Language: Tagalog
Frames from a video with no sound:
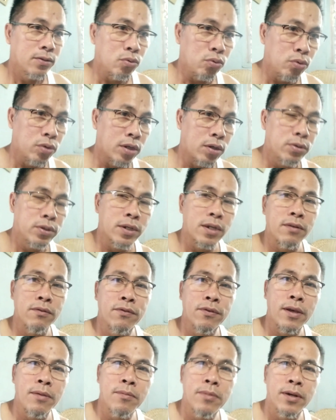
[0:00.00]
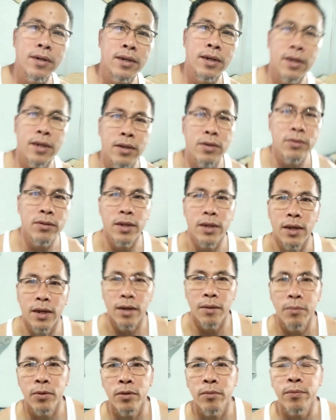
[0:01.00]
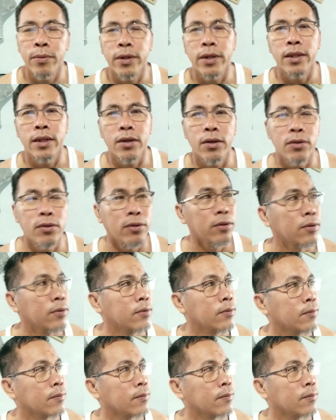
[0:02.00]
2005 hanggang ngayon nag-abroad pa rin ako.